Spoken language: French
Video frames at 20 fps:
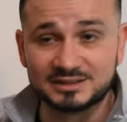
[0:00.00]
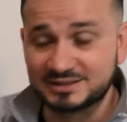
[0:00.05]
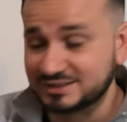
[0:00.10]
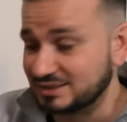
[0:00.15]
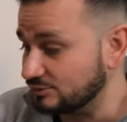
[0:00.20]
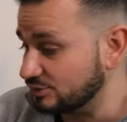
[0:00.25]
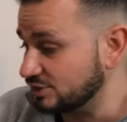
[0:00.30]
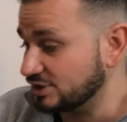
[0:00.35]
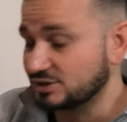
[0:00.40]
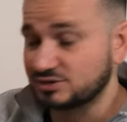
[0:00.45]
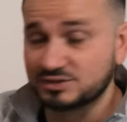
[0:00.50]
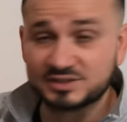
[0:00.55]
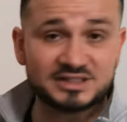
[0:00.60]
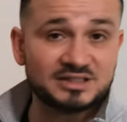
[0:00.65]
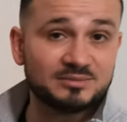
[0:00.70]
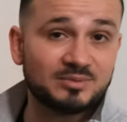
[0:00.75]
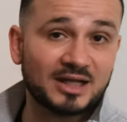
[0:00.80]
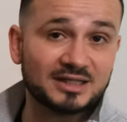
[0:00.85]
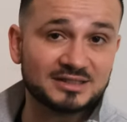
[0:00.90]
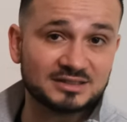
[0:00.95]
Ça veut dire que
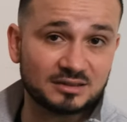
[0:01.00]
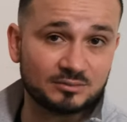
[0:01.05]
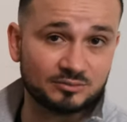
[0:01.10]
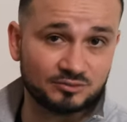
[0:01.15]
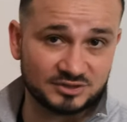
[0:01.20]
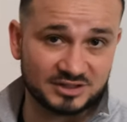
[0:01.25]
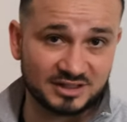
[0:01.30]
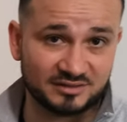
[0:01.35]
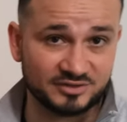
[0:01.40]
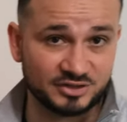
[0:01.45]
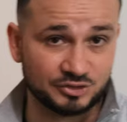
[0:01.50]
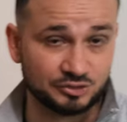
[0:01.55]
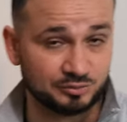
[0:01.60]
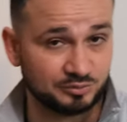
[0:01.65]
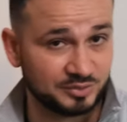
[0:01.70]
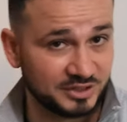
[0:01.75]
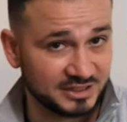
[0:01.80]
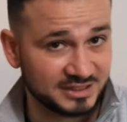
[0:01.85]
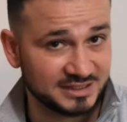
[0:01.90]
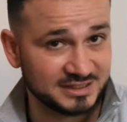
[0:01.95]
si par exemple vous avez du
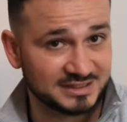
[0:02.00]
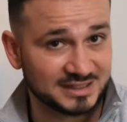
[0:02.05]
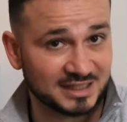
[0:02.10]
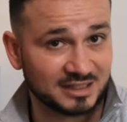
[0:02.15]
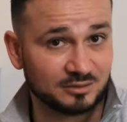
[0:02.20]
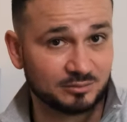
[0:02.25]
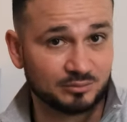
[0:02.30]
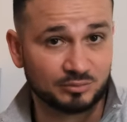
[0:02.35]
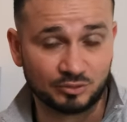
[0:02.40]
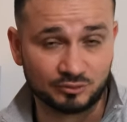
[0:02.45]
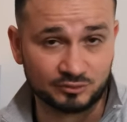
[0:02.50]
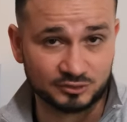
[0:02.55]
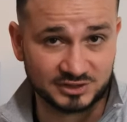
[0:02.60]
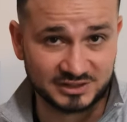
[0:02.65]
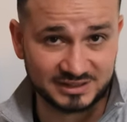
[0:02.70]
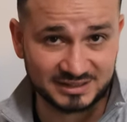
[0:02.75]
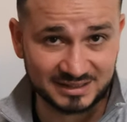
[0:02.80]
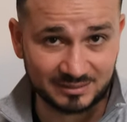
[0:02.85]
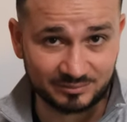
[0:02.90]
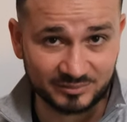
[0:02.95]
peak design pour vos
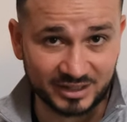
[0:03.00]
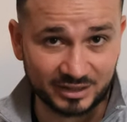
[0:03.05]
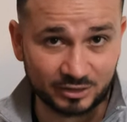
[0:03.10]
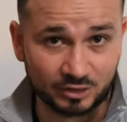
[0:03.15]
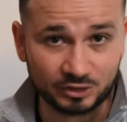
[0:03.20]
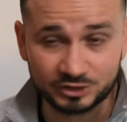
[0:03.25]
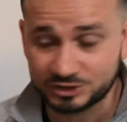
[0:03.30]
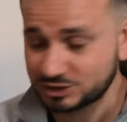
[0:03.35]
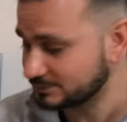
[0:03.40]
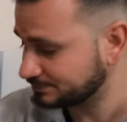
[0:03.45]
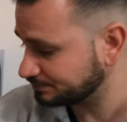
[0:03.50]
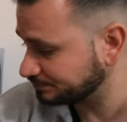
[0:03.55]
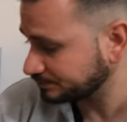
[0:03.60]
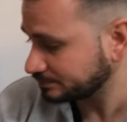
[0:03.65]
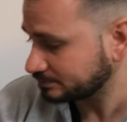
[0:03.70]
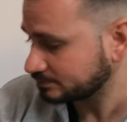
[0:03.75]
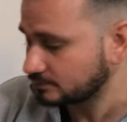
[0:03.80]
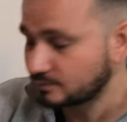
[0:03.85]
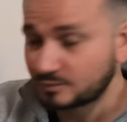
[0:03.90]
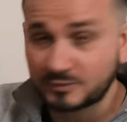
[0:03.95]
systèmes d'accroche,
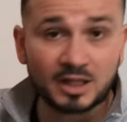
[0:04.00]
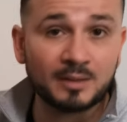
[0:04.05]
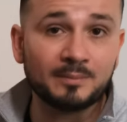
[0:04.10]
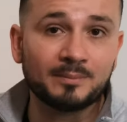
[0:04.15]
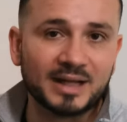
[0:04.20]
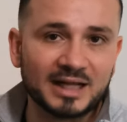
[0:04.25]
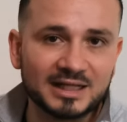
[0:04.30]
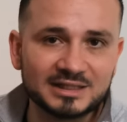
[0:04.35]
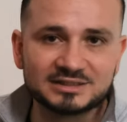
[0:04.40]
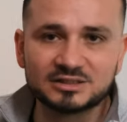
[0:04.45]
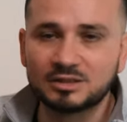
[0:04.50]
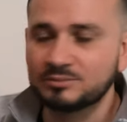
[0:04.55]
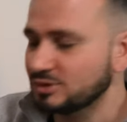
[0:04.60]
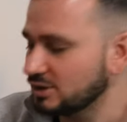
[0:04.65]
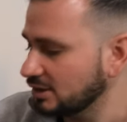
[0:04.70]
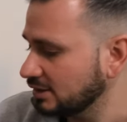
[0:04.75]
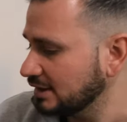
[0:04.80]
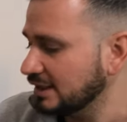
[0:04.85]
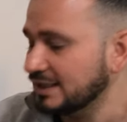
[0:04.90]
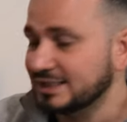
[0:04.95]
par exemple,
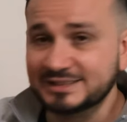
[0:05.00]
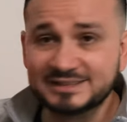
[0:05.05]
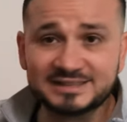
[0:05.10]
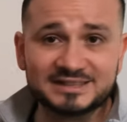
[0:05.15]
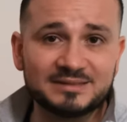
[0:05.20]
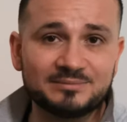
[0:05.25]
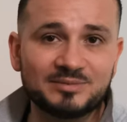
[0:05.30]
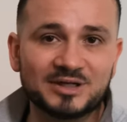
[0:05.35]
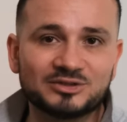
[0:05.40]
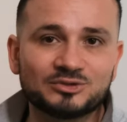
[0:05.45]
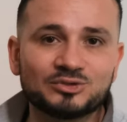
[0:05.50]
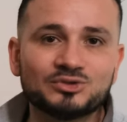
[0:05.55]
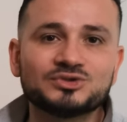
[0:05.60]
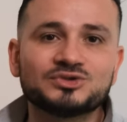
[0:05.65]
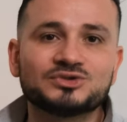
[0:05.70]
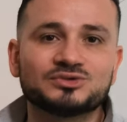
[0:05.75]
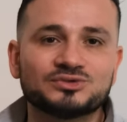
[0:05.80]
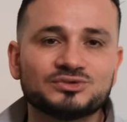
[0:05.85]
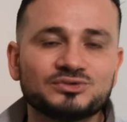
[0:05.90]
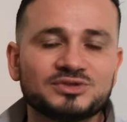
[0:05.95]
ces plateaux
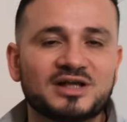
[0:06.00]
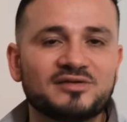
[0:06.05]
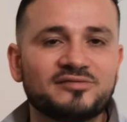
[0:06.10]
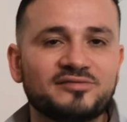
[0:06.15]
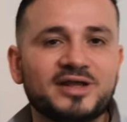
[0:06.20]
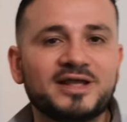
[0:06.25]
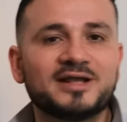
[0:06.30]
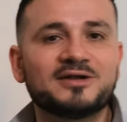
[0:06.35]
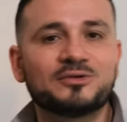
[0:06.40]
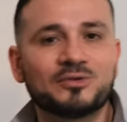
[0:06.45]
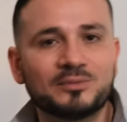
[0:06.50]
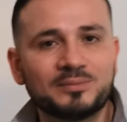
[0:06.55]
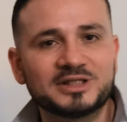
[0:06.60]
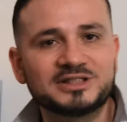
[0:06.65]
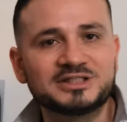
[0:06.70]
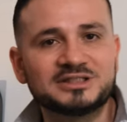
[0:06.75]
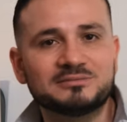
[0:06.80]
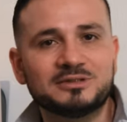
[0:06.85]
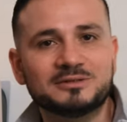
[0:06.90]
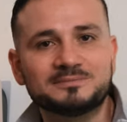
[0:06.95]
sont tout à fait compatibles.